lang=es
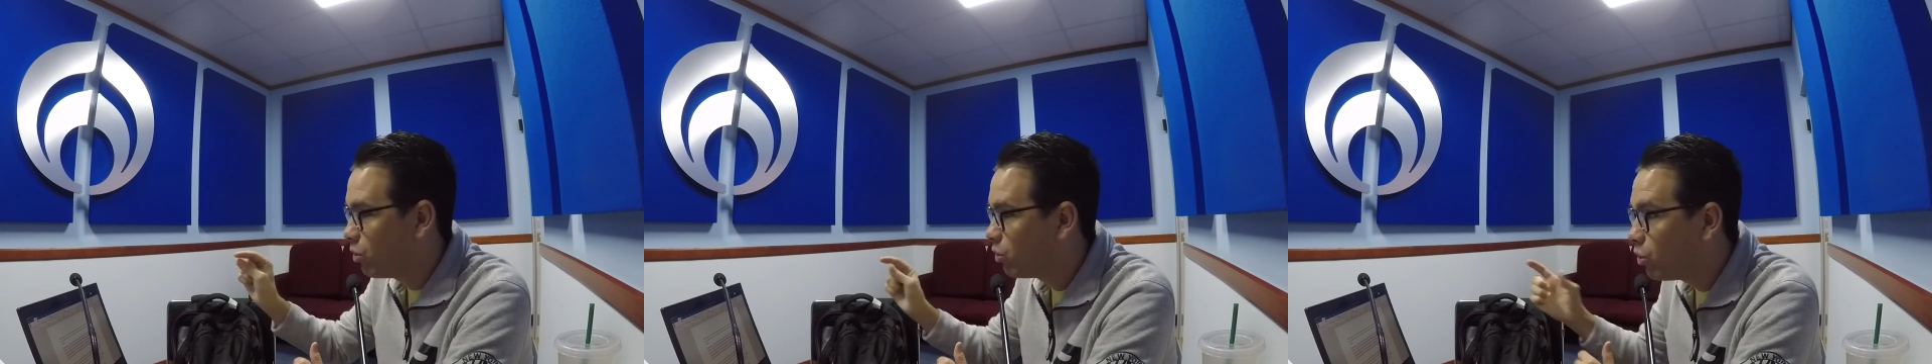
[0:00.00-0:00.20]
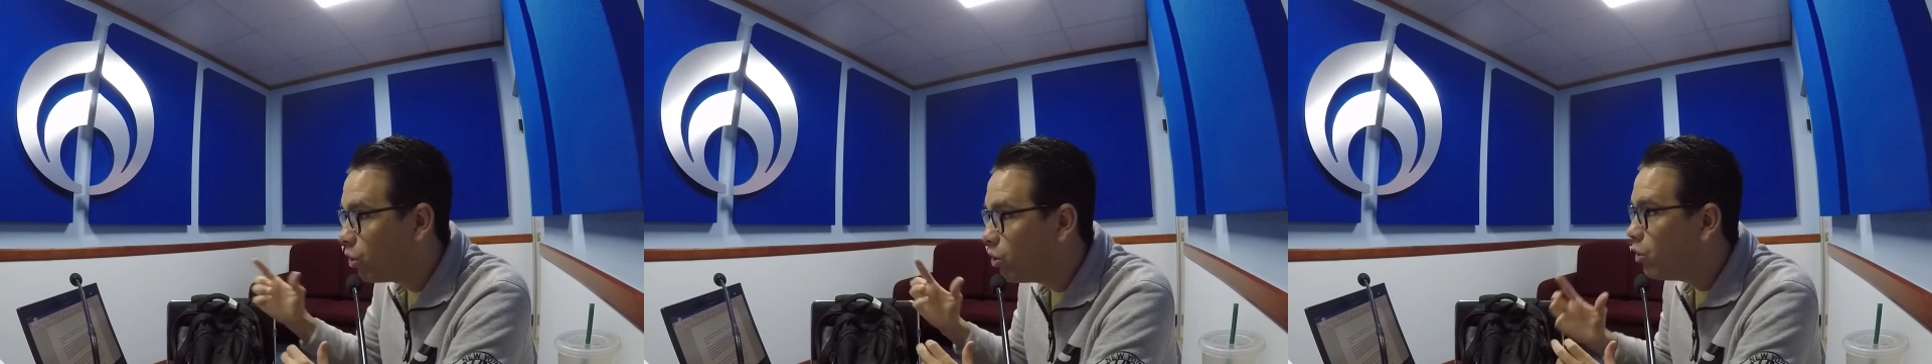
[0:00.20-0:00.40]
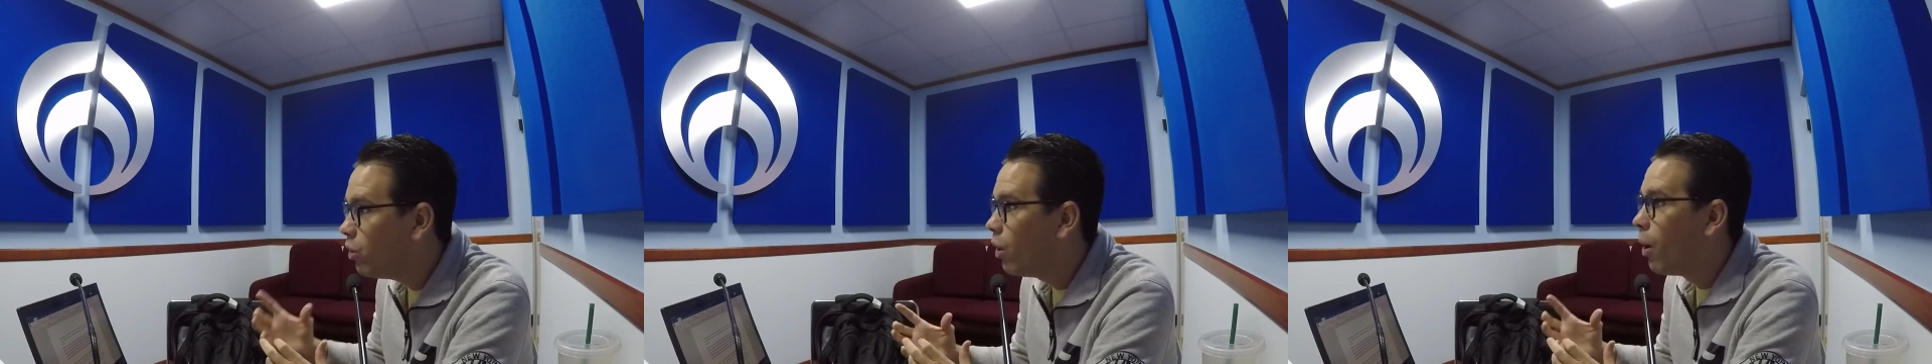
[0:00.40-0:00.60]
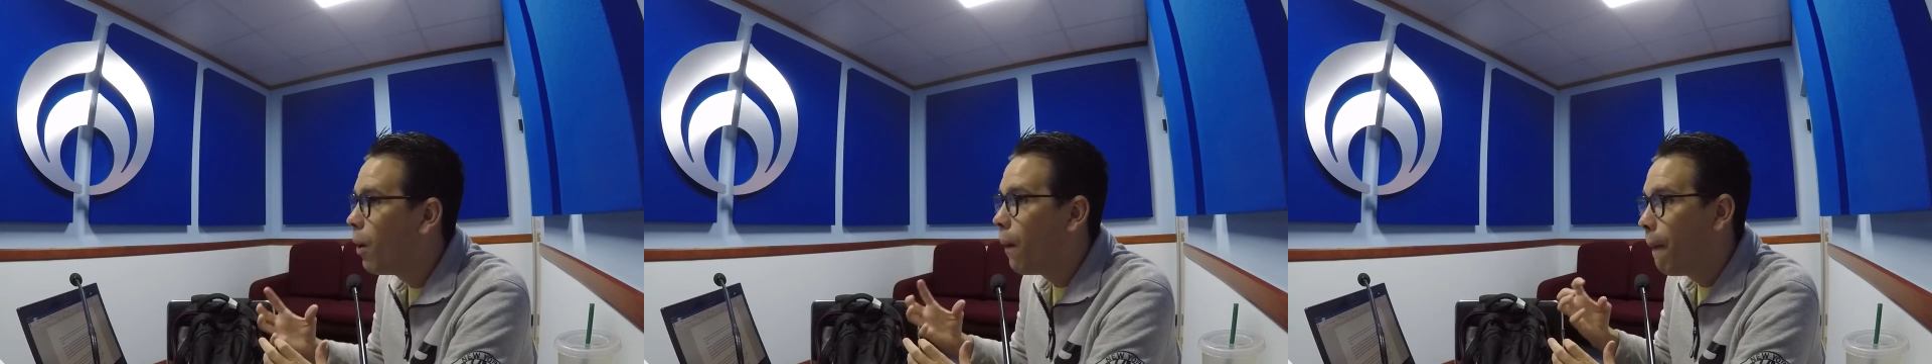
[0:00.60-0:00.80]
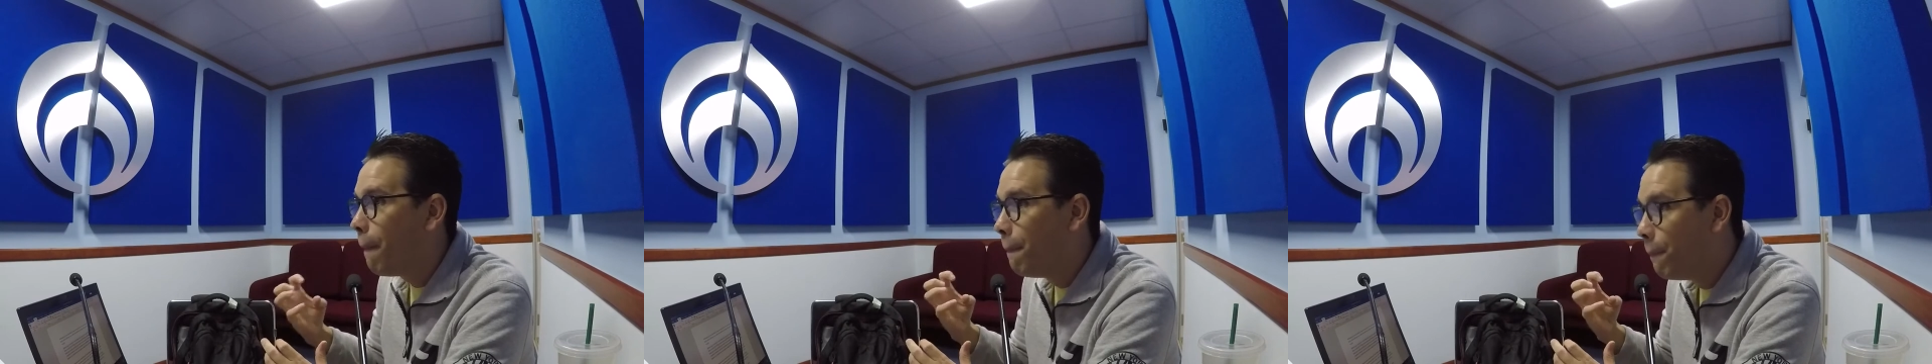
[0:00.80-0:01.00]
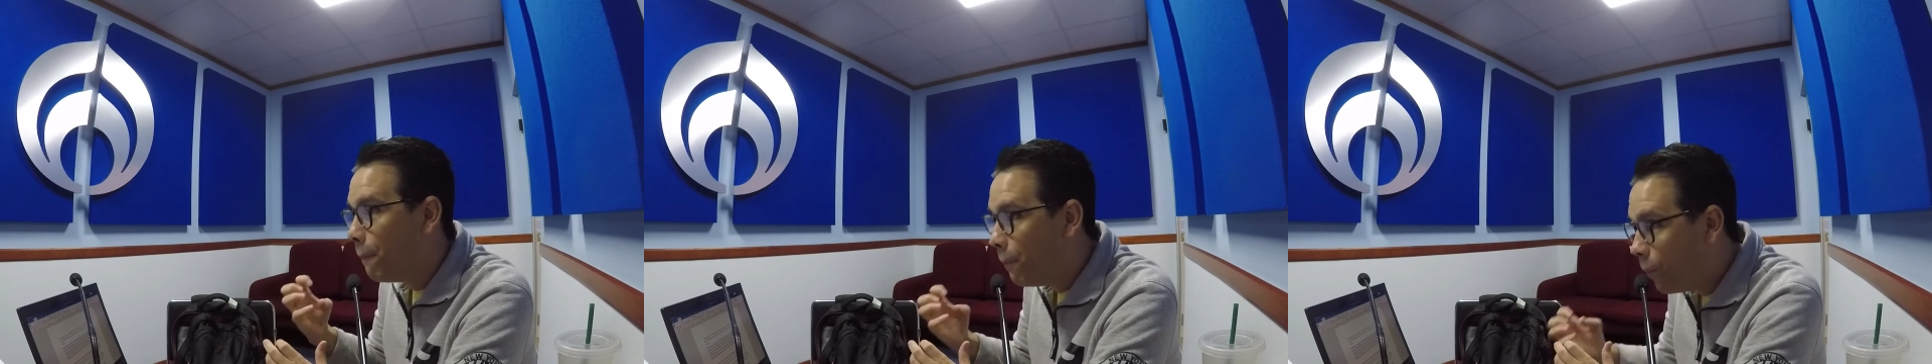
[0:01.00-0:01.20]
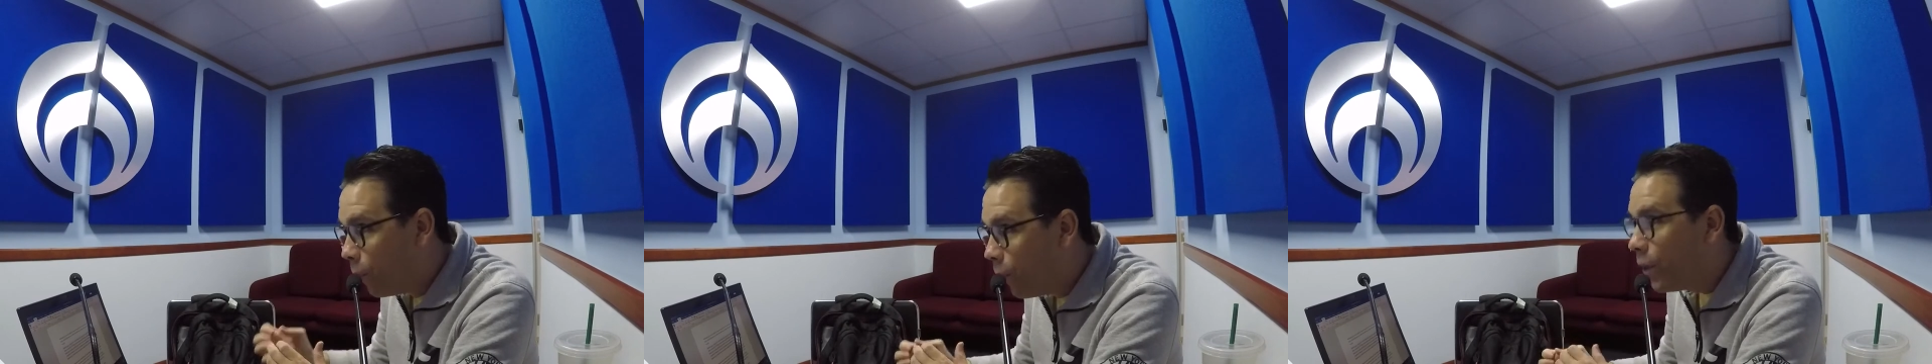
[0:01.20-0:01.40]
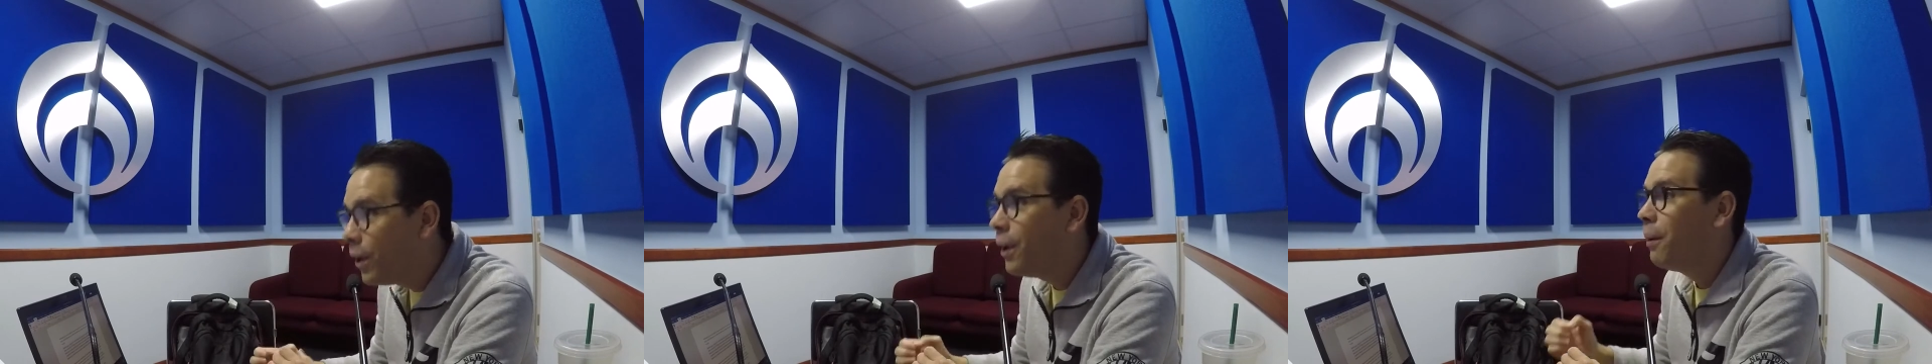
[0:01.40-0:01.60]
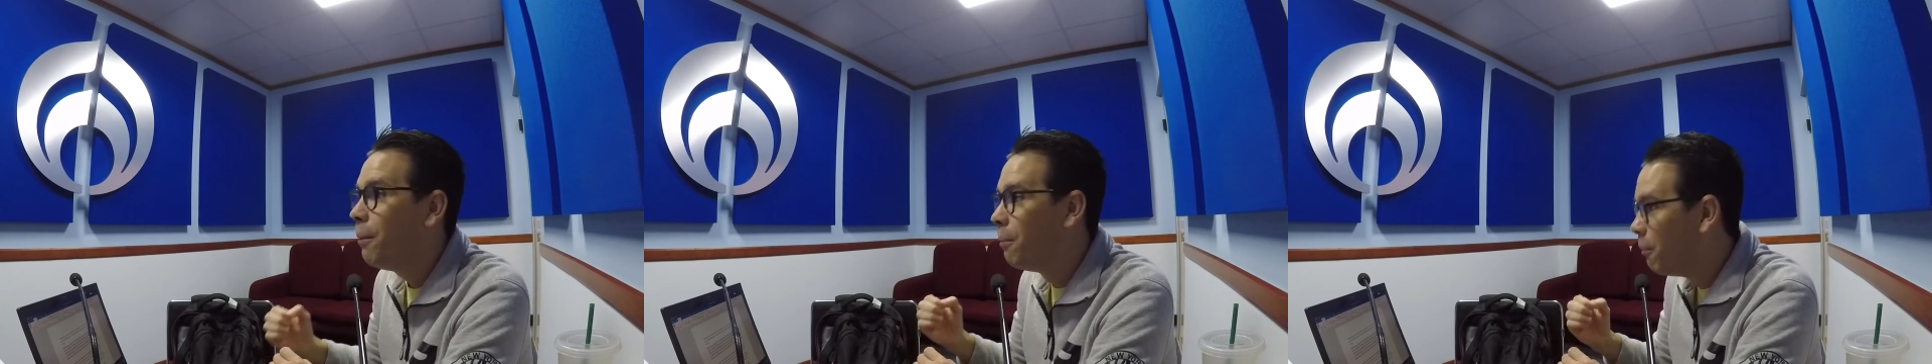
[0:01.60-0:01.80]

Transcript: todo. Muy bueno. Muy,